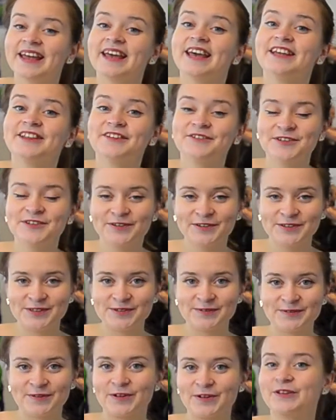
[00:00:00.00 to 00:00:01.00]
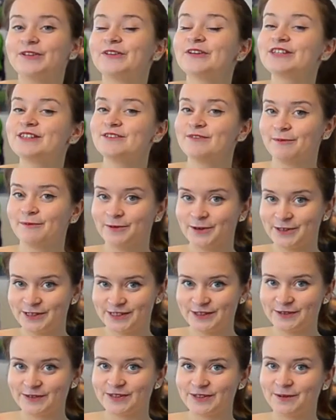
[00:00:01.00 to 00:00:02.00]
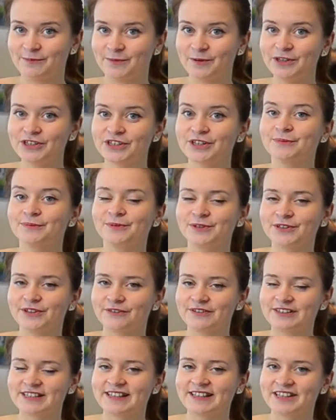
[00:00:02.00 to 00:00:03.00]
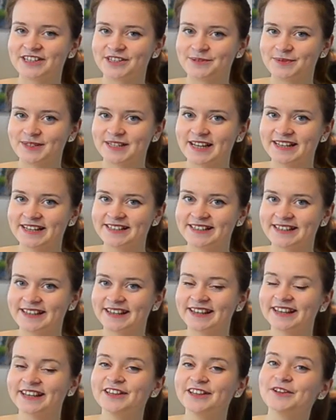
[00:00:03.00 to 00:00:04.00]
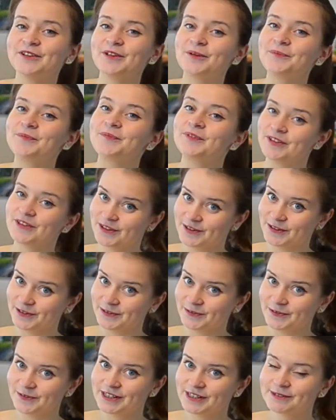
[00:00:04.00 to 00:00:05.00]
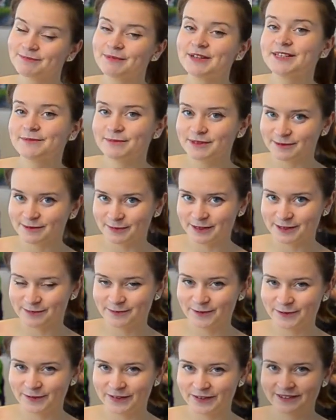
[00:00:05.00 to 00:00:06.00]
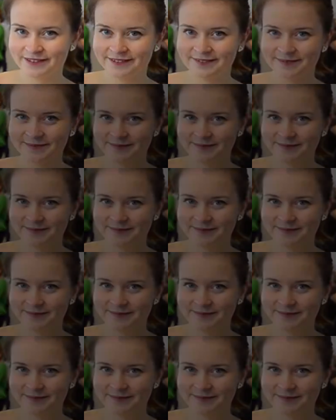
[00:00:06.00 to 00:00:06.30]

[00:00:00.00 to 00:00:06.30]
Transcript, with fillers: это все на сегодня, но если вам хочется узнать больше, мы ждем вас на нашем сайте inglob.ru. Спасибо за просмотр!